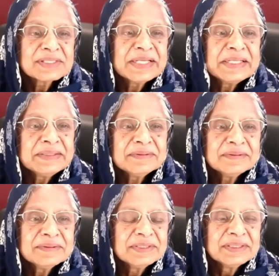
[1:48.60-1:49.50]

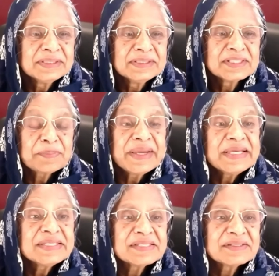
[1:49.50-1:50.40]
सेंडिंग
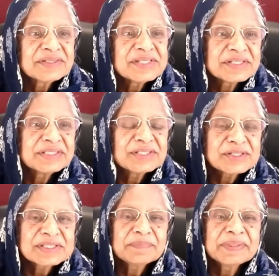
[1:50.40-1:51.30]
स्पेस
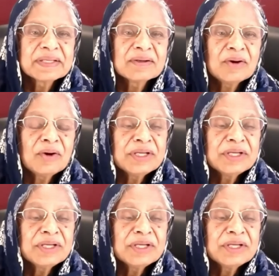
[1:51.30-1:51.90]
रिसर्च और समथिंग